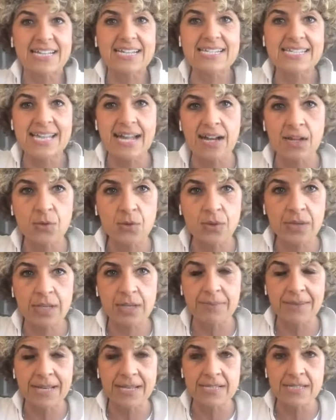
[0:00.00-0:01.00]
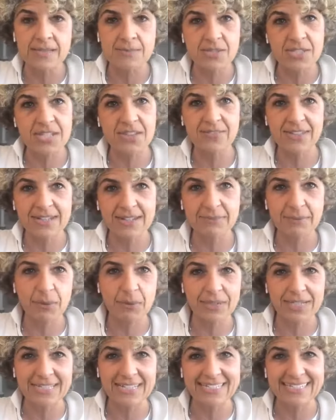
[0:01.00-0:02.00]
Cristiana, tu che ne pensi? Bisogna avere
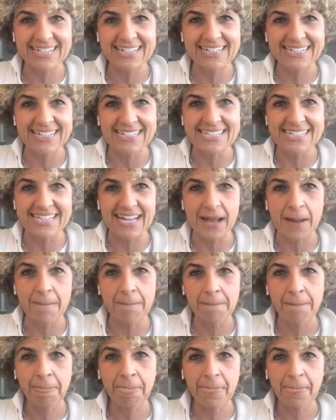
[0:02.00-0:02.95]
paura del dentista?